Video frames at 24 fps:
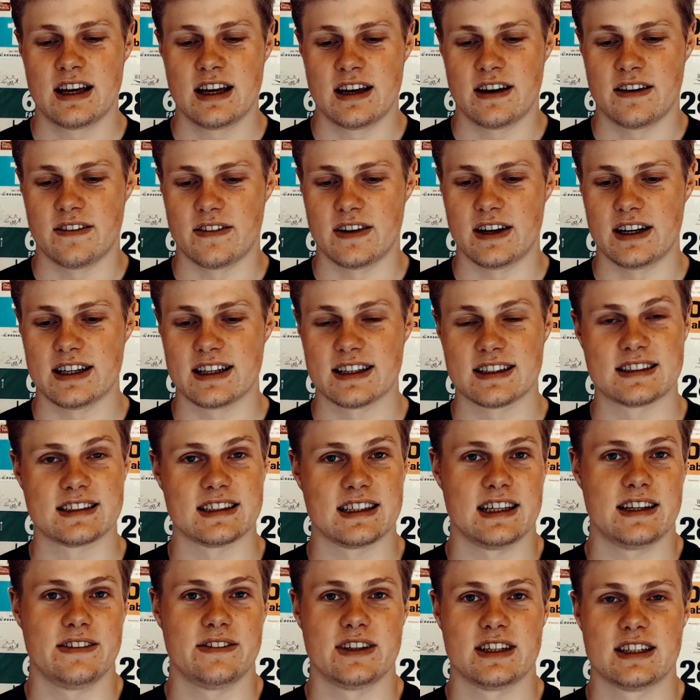weil ich jetzt
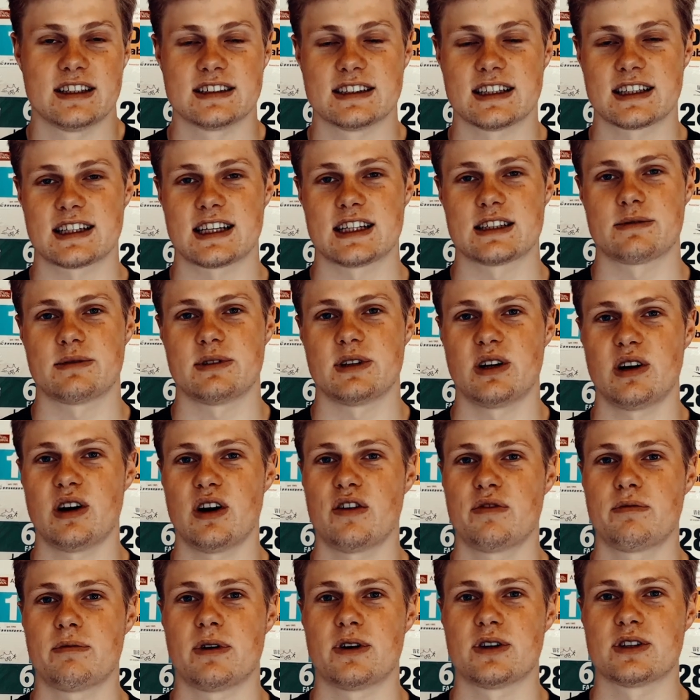eh, wie gesagt, erstmal eine
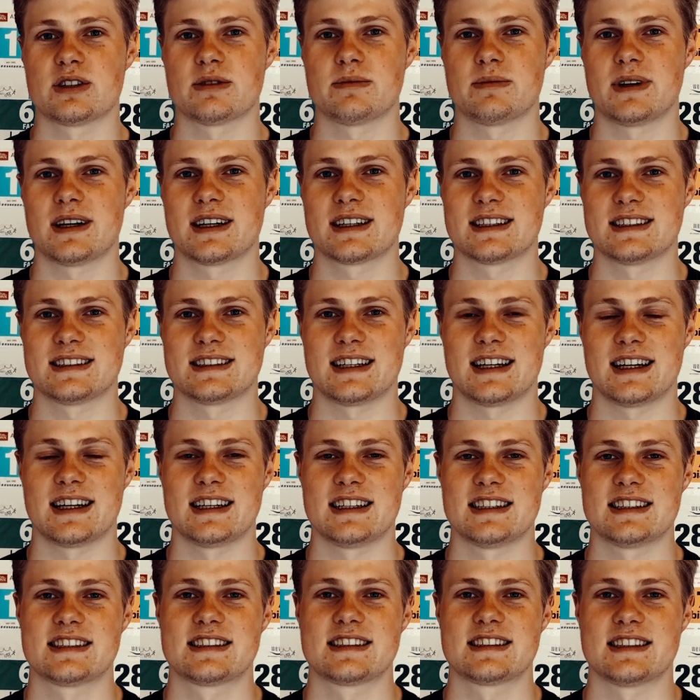Laufpause mache. Das
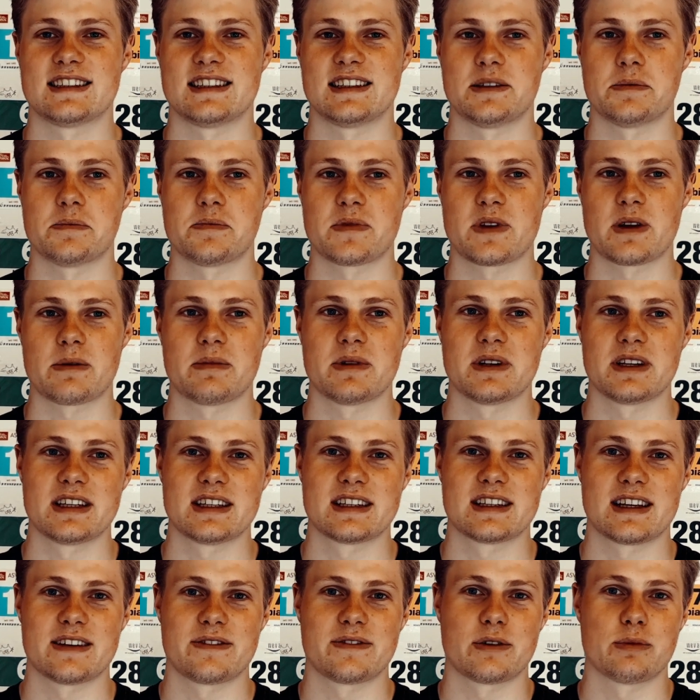heißt, ähm, da bin ich
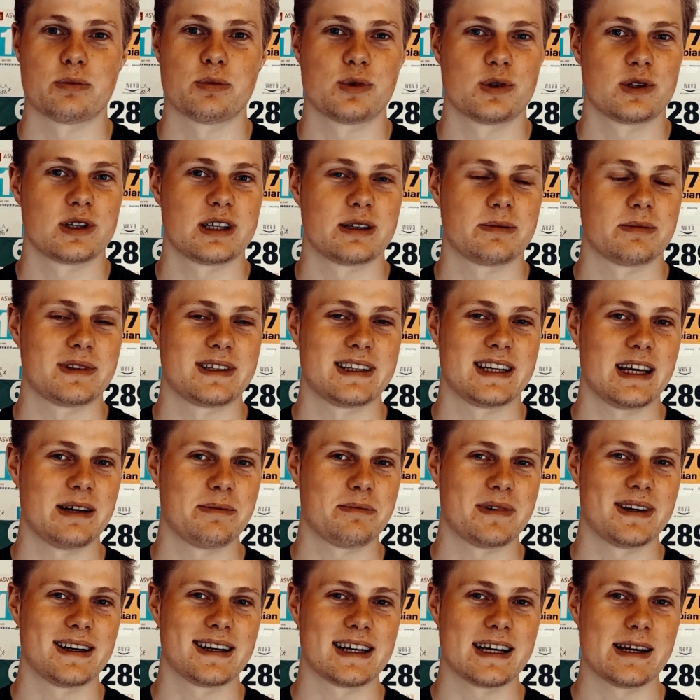dann vermutlich mit jedem
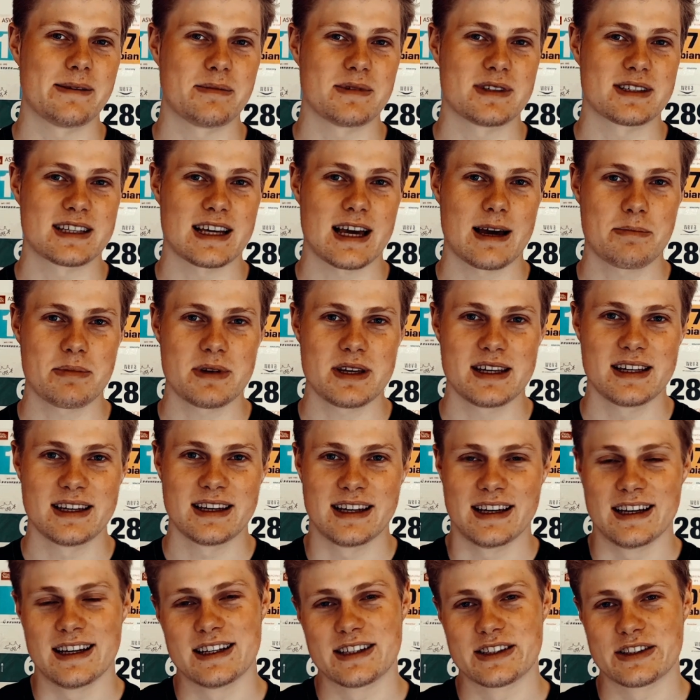Ergebnis happy,
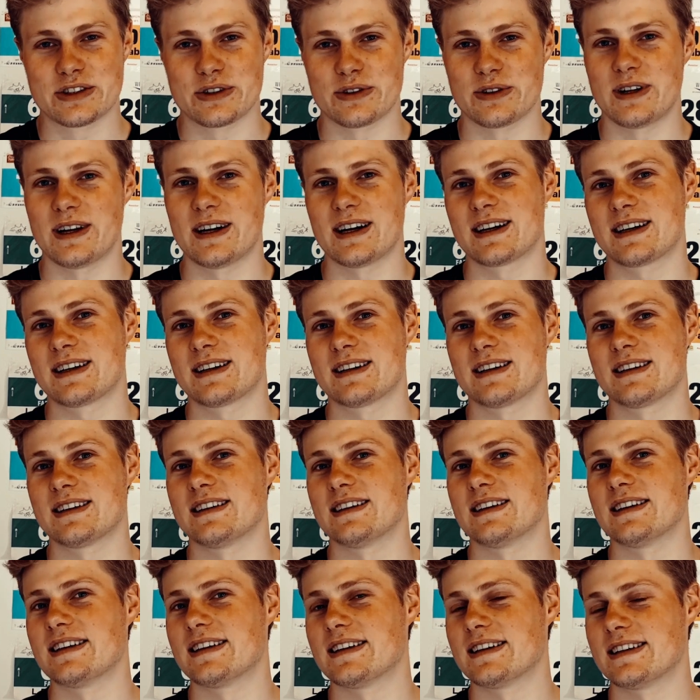
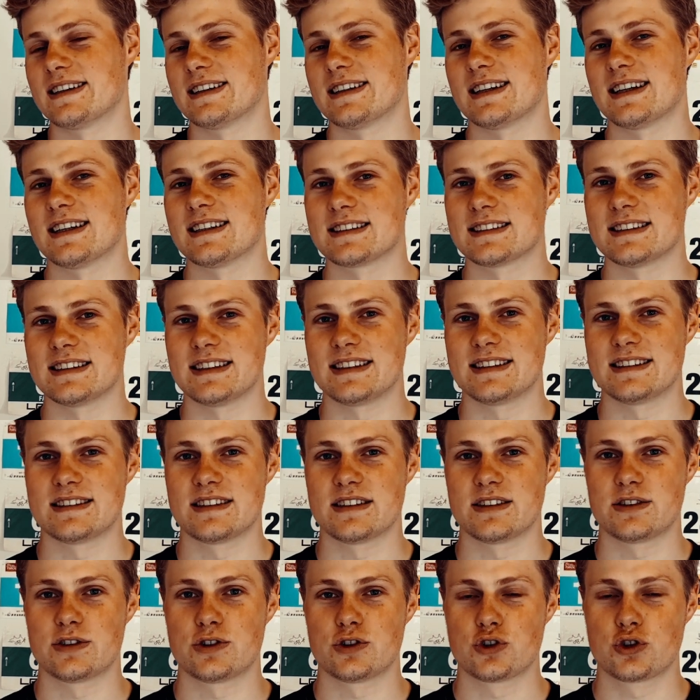solange äh, es nicht
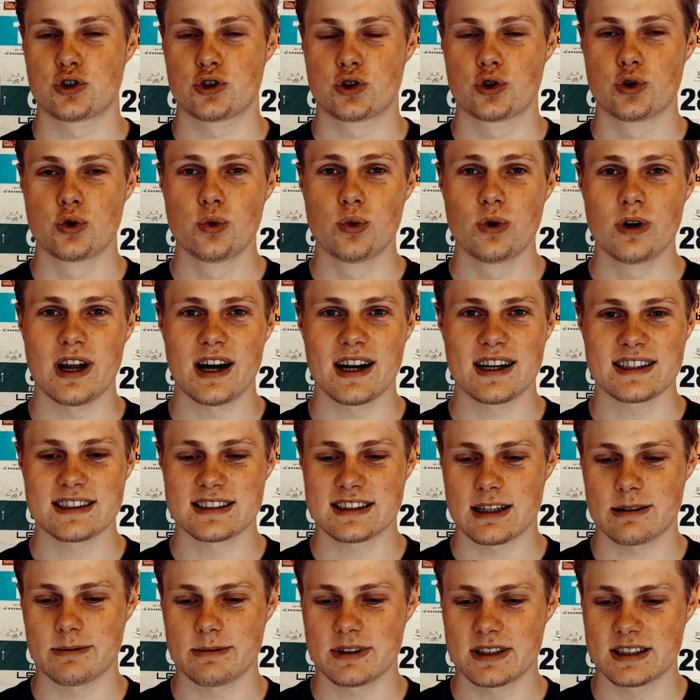zu
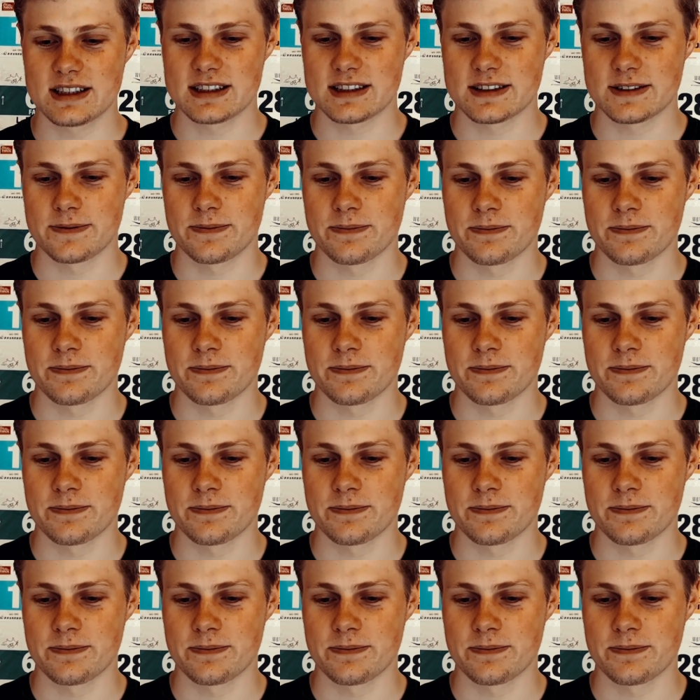langsam ist